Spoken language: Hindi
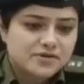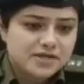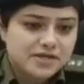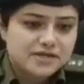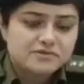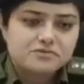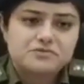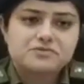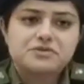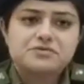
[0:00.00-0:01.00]
ओवरटेकिंग
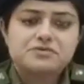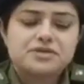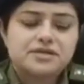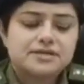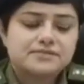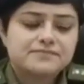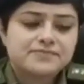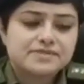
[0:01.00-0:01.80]
तो होती होती है